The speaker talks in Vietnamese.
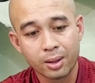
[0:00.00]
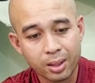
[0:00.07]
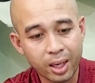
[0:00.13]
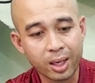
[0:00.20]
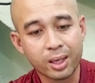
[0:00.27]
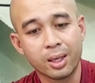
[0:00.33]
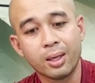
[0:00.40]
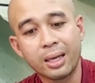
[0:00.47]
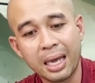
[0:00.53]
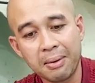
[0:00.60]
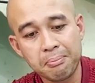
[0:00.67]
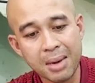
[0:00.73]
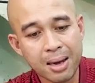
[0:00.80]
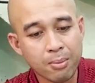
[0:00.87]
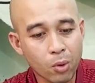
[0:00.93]
thì
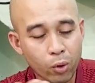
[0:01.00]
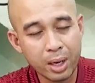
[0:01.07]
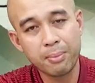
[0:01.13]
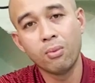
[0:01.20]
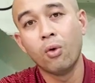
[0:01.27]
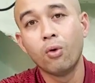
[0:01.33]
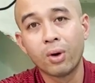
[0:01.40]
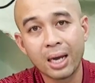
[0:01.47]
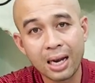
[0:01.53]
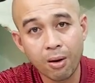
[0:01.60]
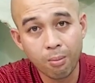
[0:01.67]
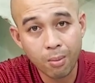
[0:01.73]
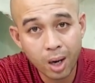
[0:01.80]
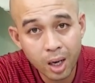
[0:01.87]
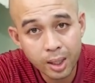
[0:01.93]
em bắt buộc em mua cái
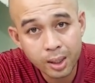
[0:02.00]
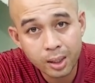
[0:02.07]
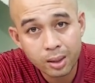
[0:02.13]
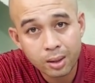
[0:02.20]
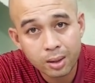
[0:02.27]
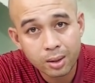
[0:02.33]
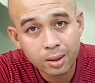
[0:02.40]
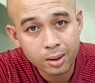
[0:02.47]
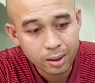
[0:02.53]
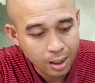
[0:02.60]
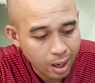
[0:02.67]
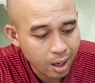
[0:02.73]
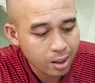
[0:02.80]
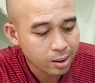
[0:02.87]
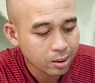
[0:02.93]
lòng mới.
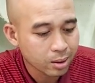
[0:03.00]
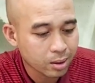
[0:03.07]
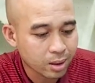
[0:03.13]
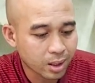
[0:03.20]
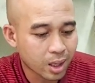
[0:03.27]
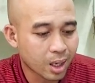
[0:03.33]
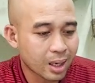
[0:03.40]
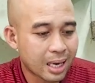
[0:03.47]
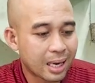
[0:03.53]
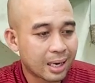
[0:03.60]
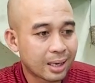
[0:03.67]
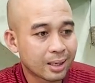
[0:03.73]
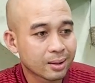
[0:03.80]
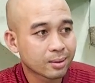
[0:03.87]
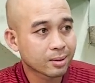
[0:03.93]
Đó, cho nên
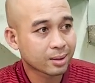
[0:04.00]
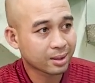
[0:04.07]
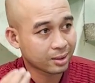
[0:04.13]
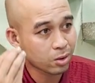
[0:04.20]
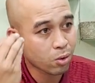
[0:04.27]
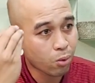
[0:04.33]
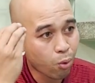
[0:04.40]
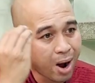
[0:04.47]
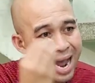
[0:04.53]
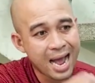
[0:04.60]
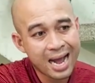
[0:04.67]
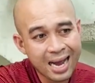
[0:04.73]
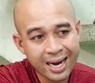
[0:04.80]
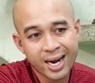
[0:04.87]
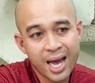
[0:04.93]
là qua cái